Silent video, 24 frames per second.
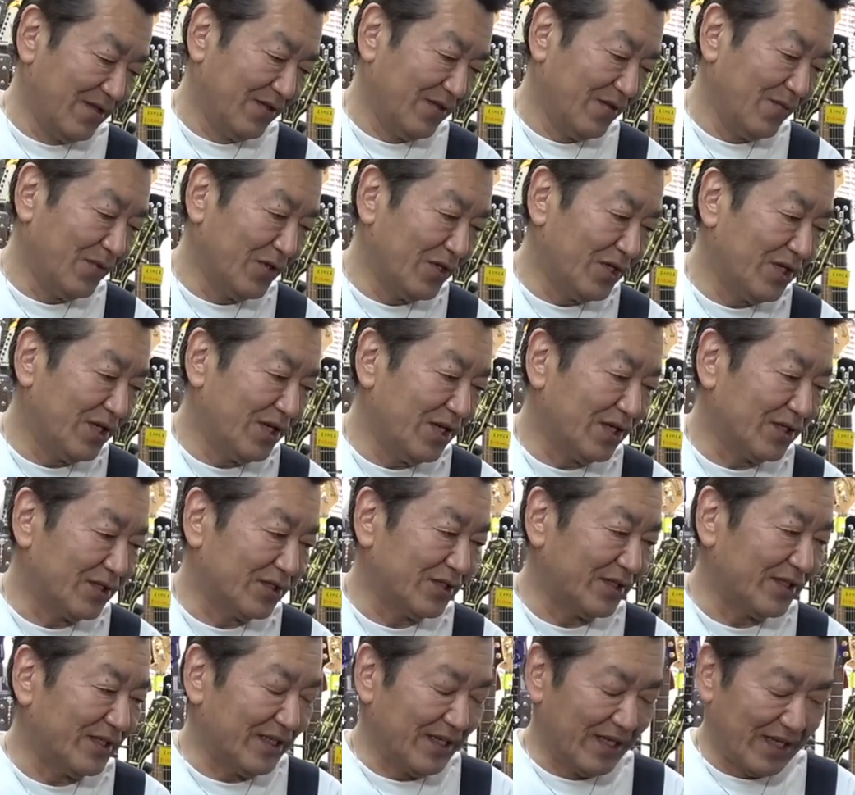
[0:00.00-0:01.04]
でも握りや
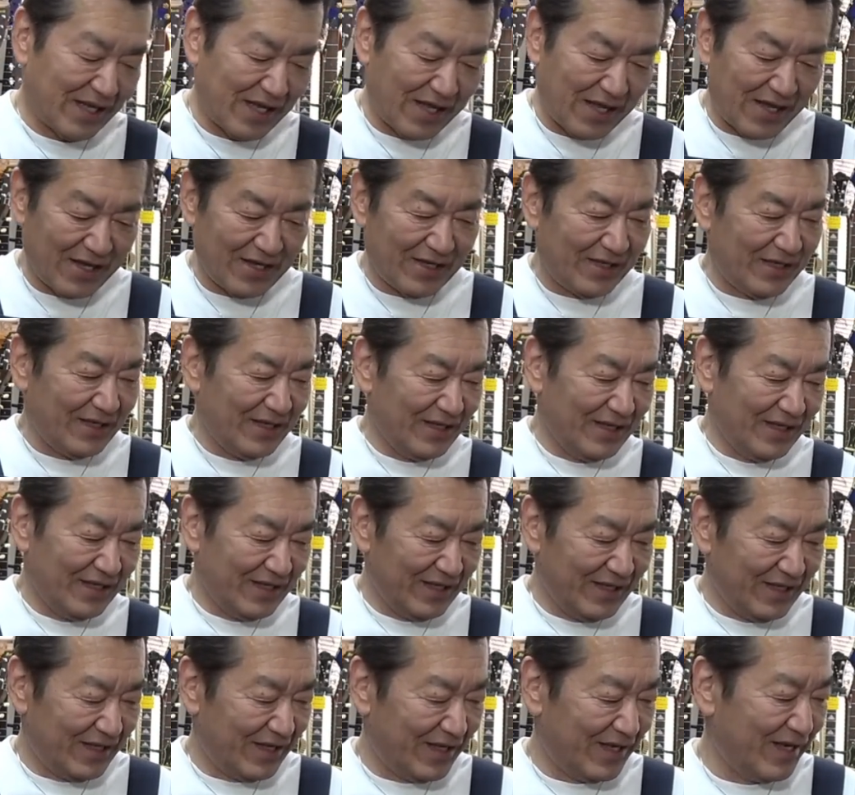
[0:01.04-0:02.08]
すい。はい、
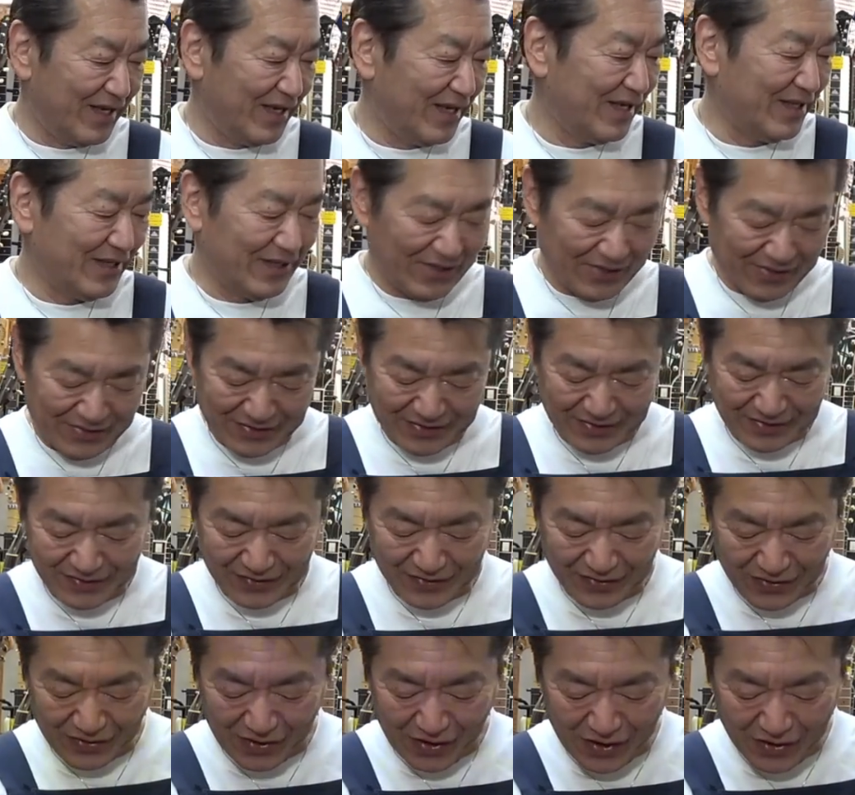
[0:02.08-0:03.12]

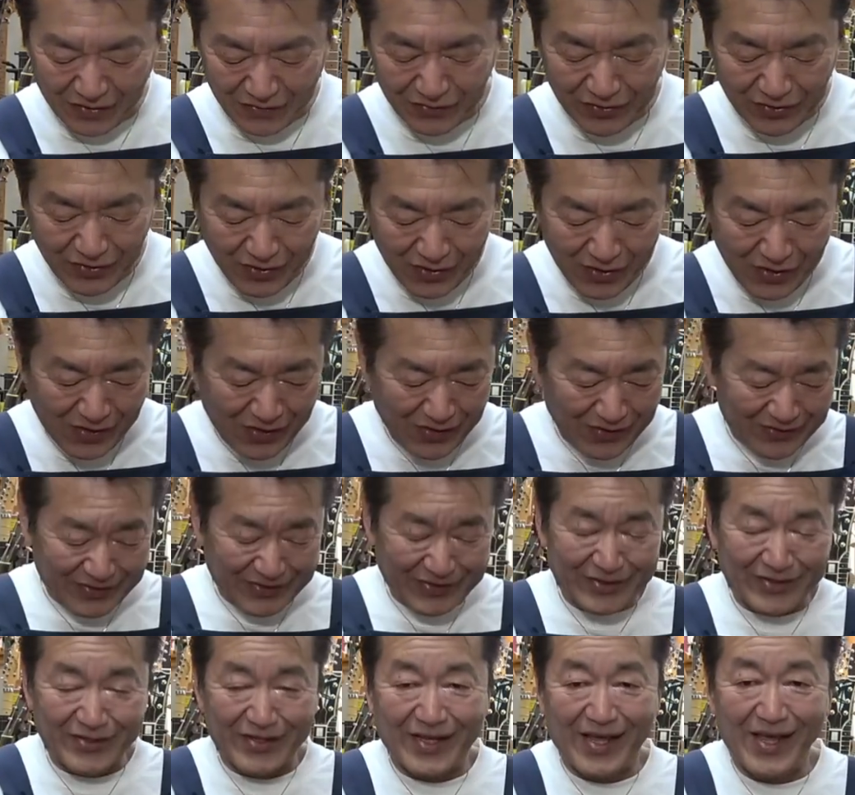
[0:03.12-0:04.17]
えー、軽いなあ、
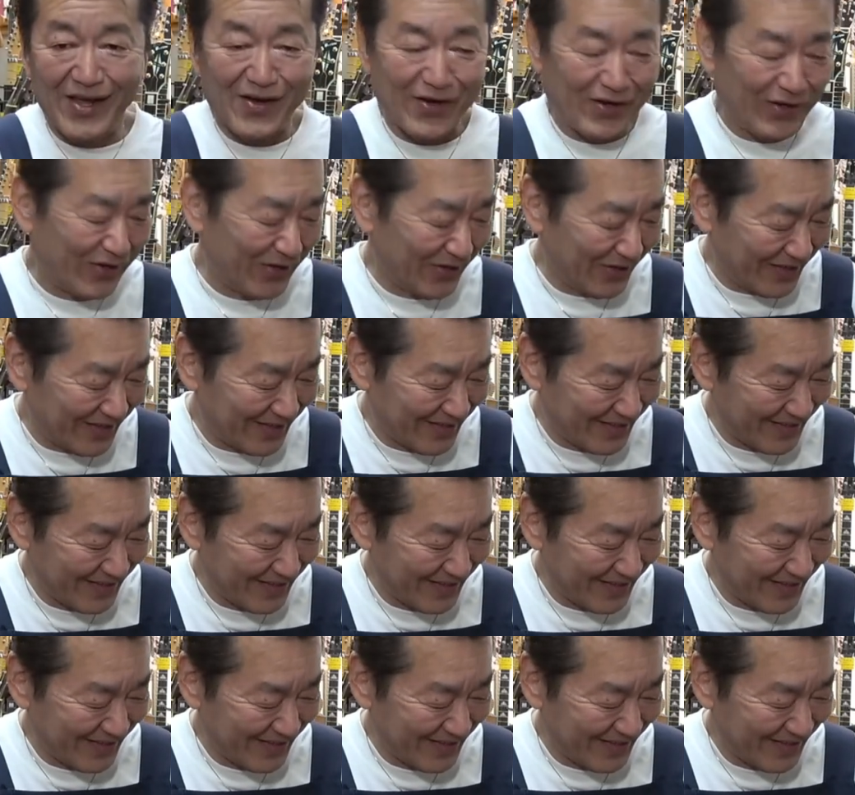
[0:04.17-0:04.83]
すっげえ軽い。